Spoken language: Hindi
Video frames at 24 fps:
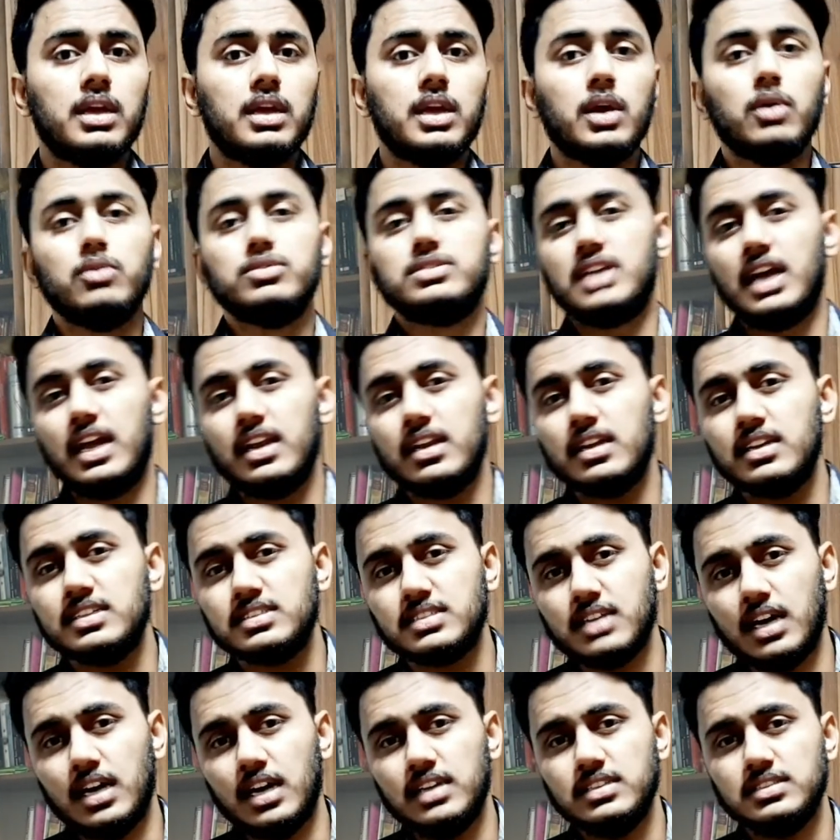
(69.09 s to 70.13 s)
कि हुसैन के
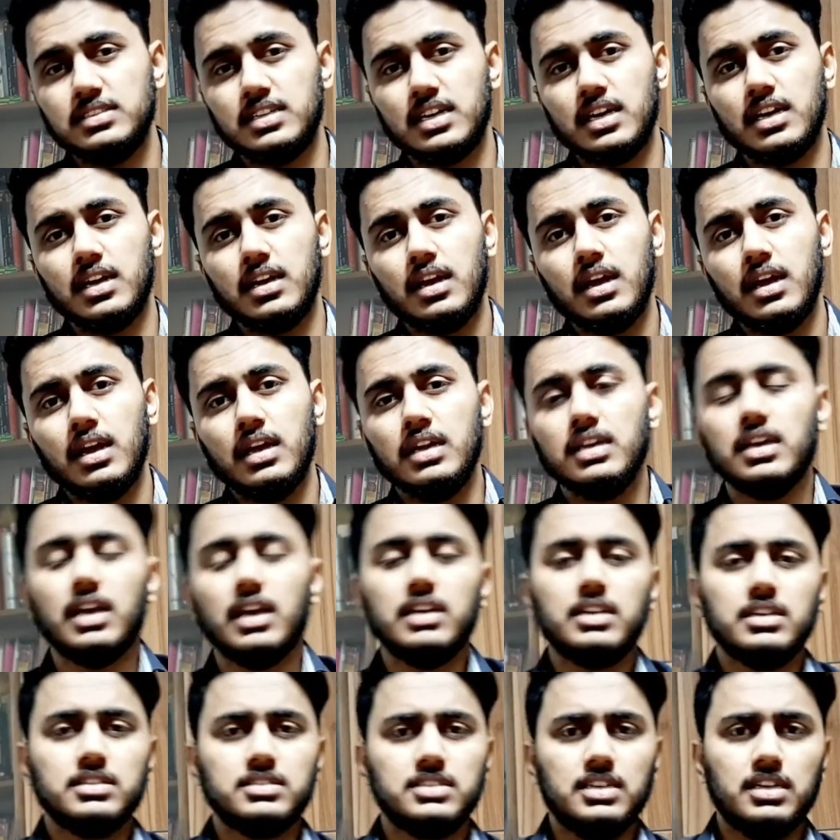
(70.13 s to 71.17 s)
साथ जाए या
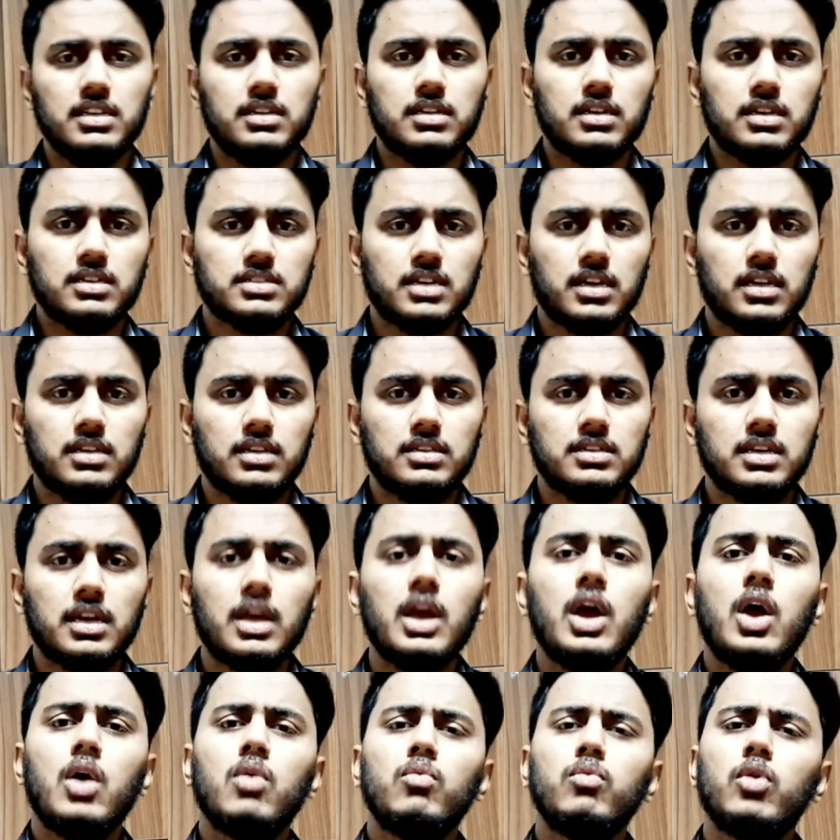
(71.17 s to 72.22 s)
यजीद के
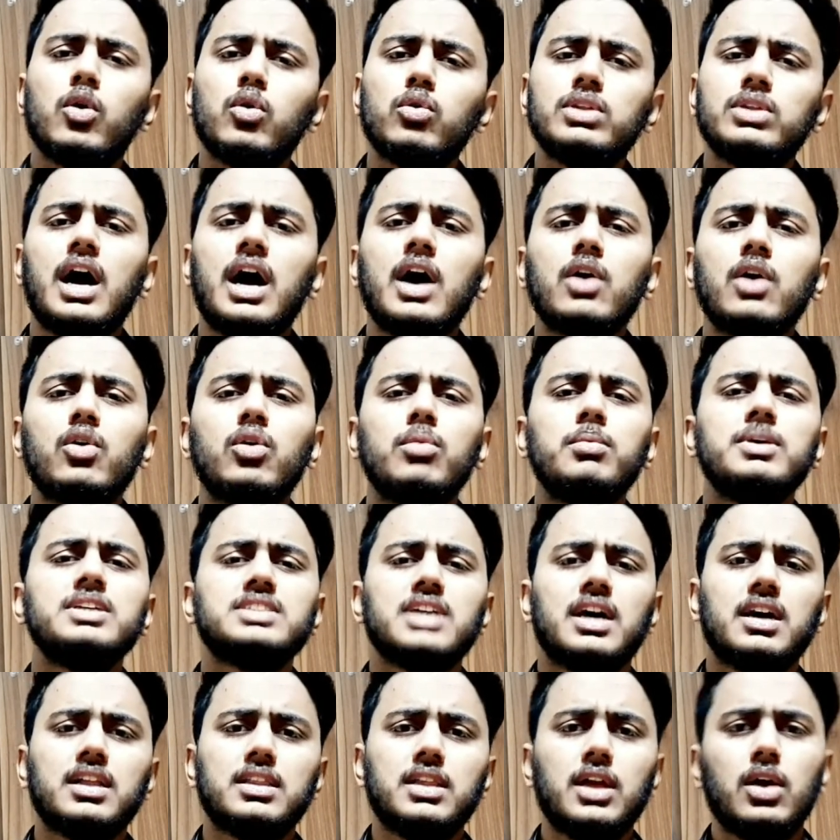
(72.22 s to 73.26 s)
साथ वो खुदा को भी
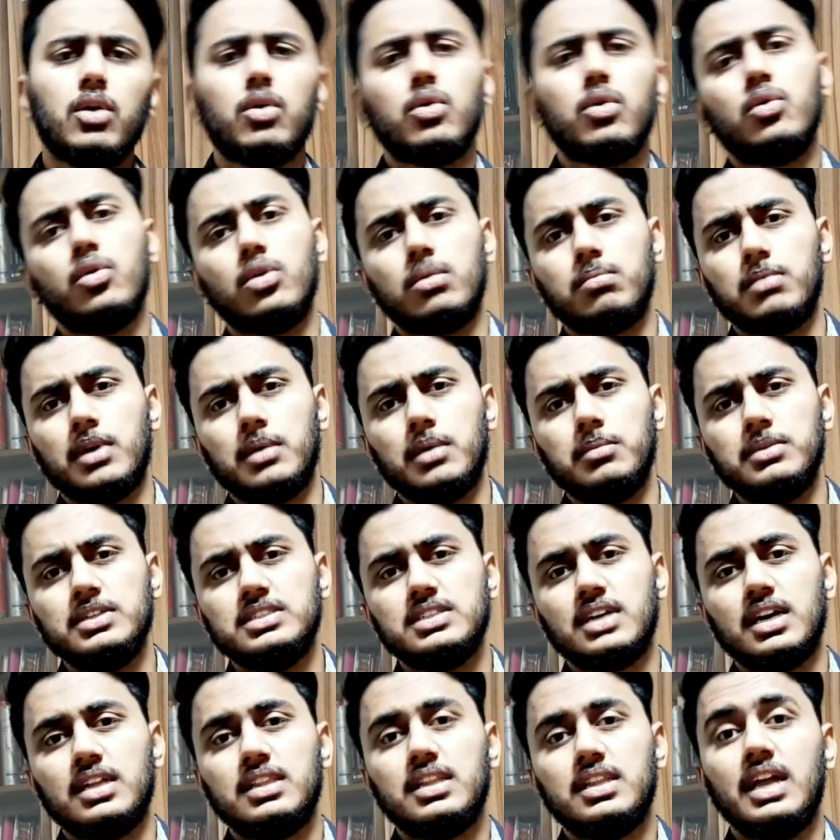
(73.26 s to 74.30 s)
चाहता है और खुरमा भी
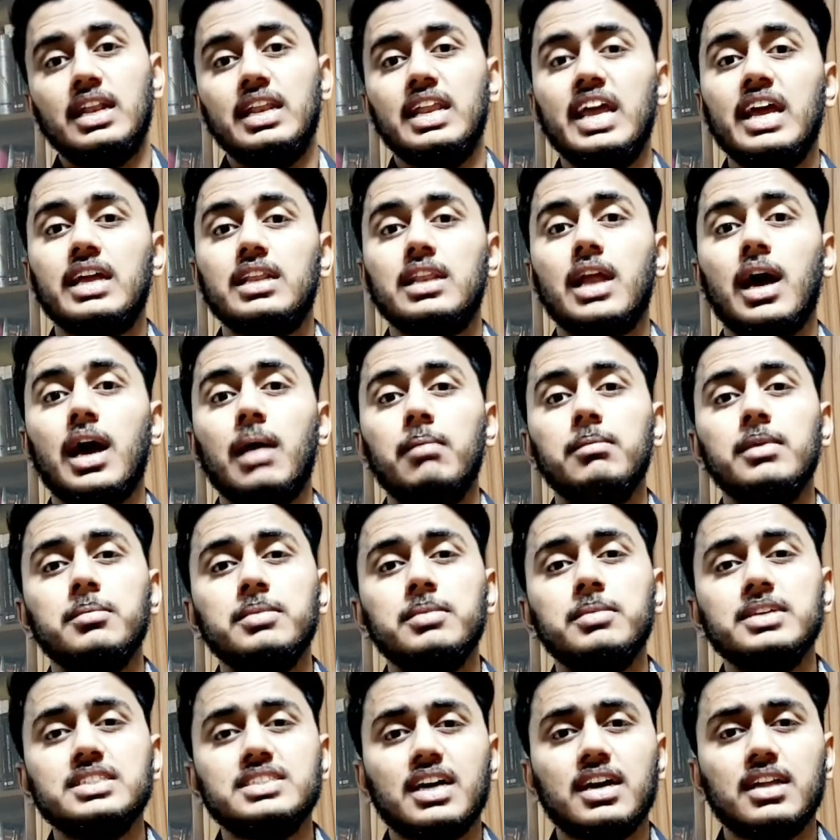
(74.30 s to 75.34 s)
चाहता है नेक नामी
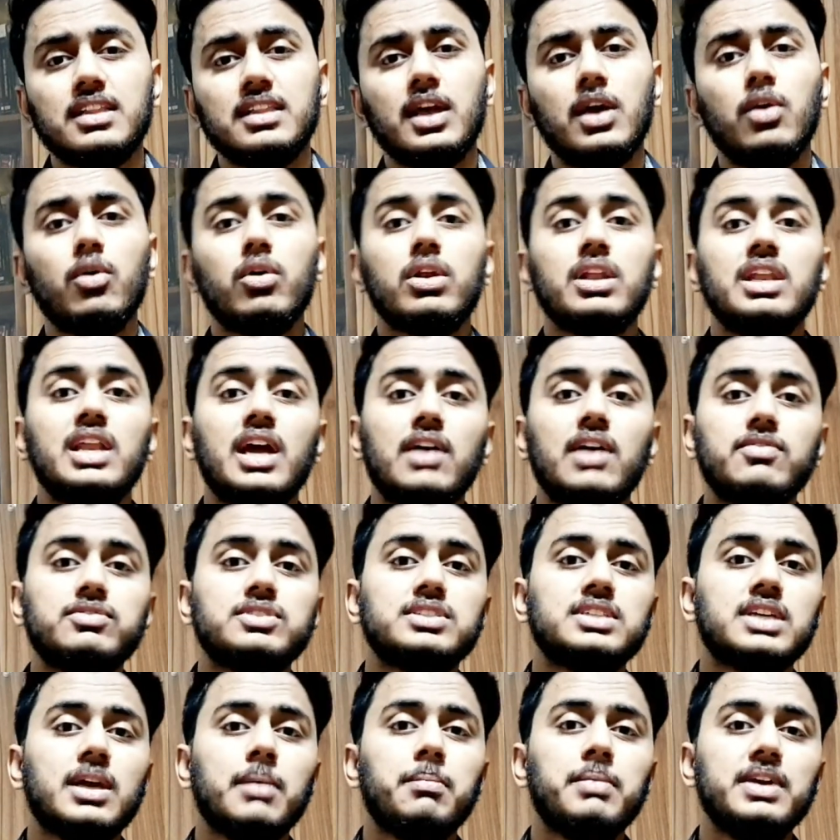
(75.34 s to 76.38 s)
भी चाहता है और नफ्स
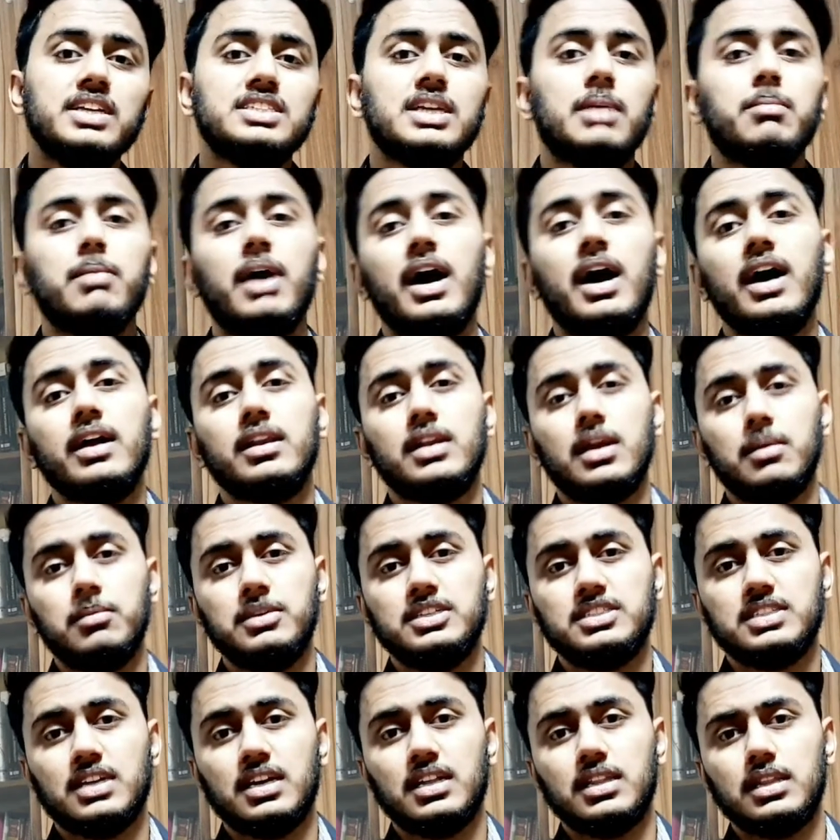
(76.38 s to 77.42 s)
के पीछे भागना भी
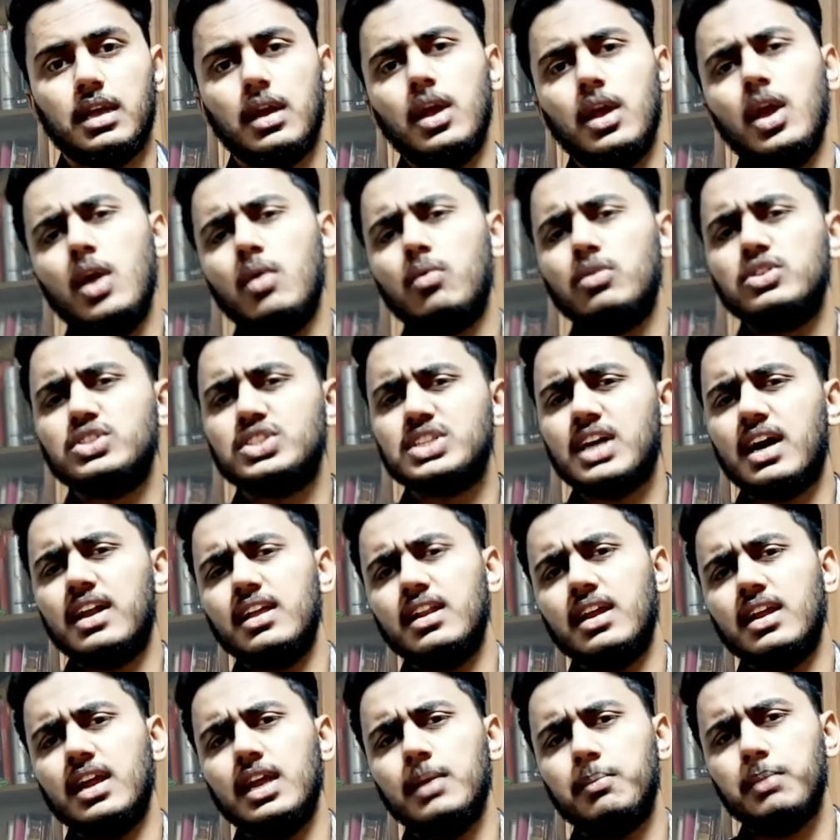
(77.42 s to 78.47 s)
चाहता है वो शार
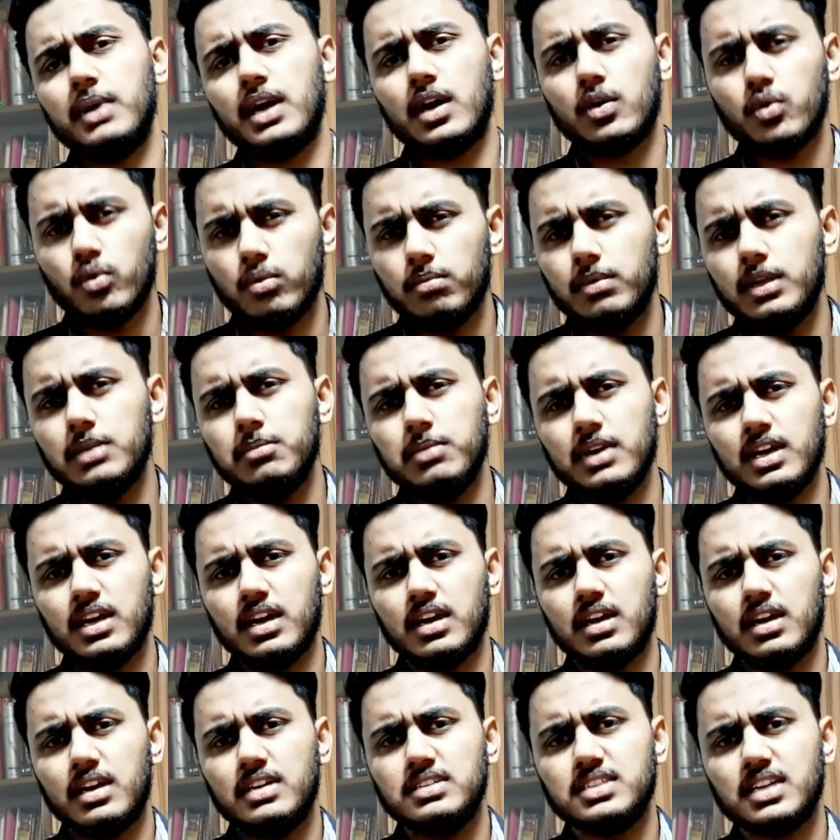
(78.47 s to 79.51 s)
रही पे हुकूमत भी
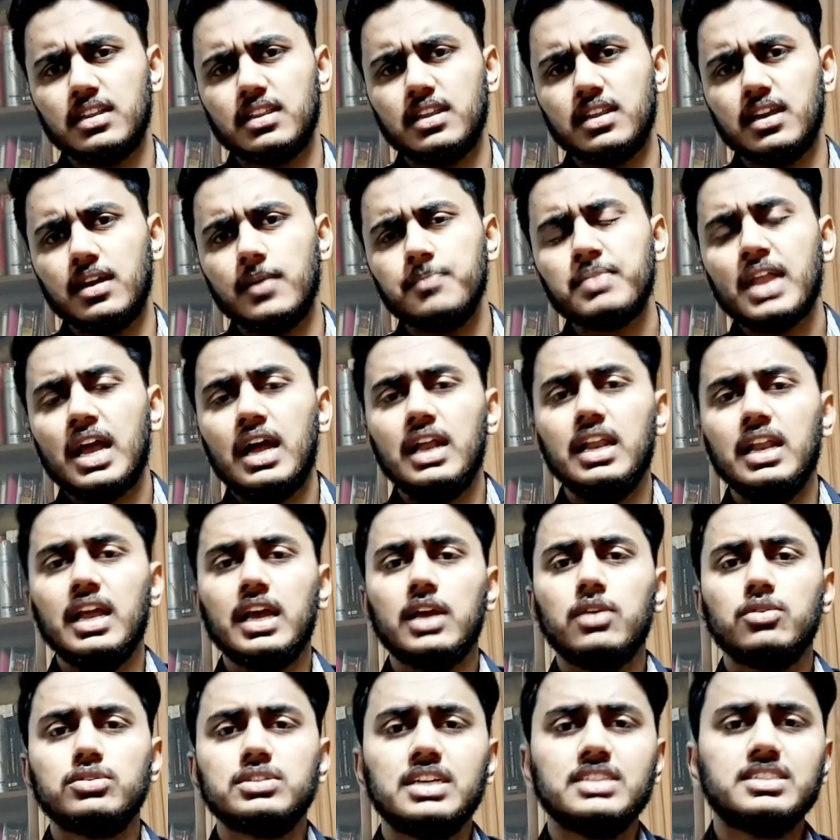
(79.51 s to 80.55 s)
करना चाहता है
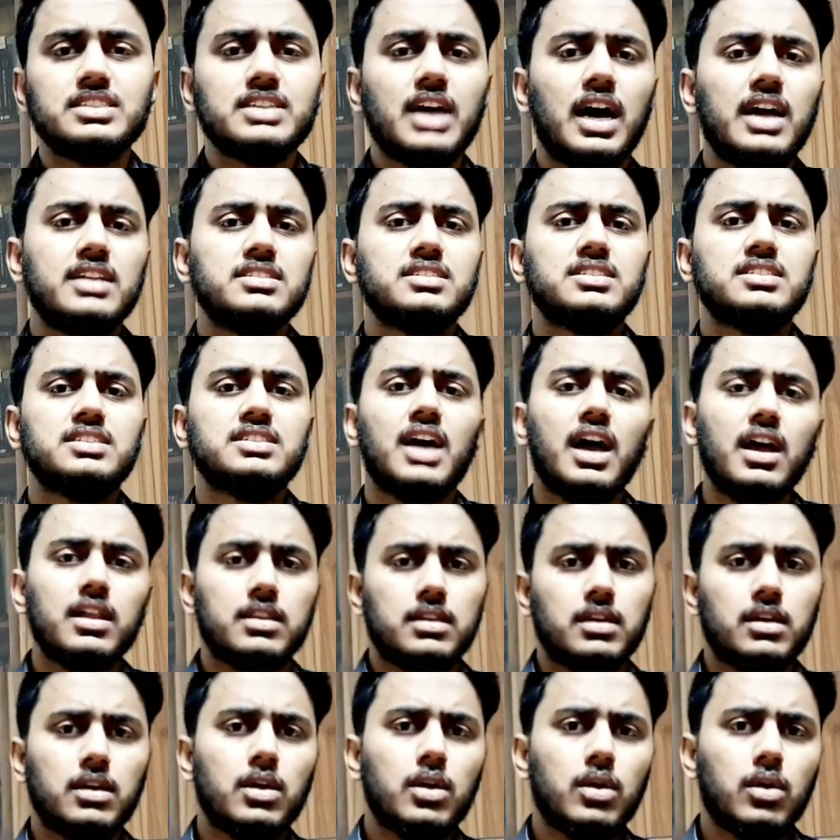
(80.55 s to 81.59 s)
लेकिन उसके साथ
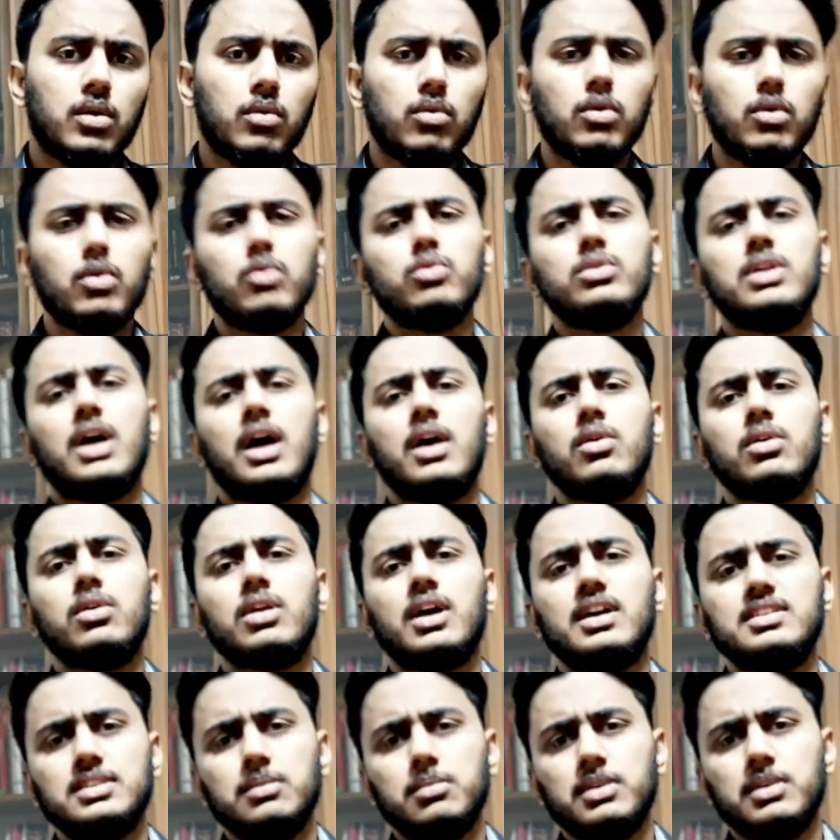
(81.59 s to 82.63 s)
साथ वो खुदा को
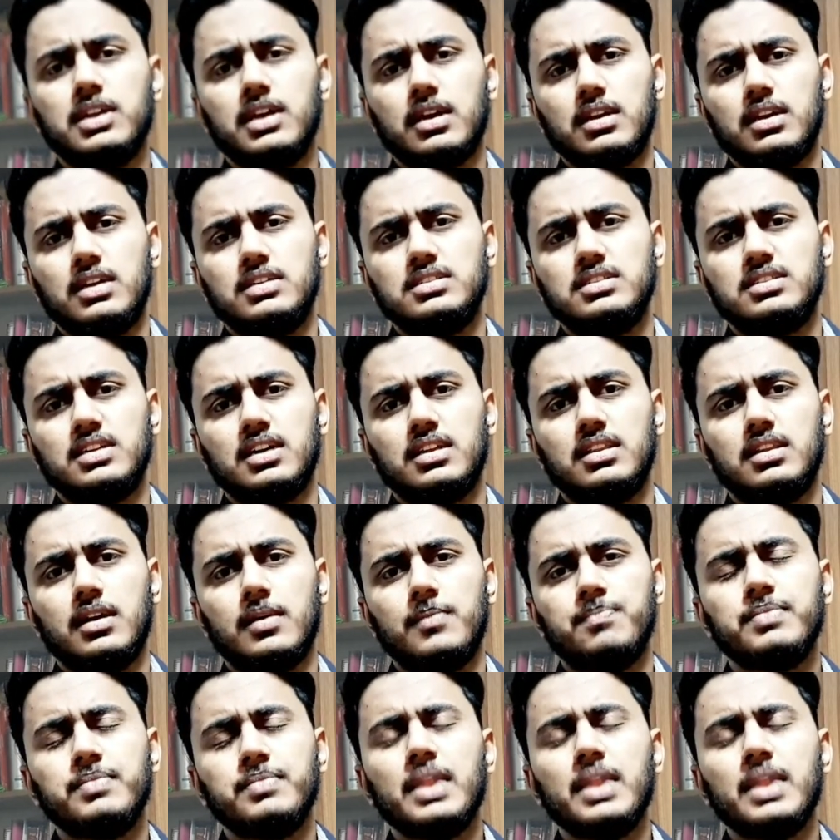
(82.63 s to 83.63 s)
राज़ी भी रखना चाहता है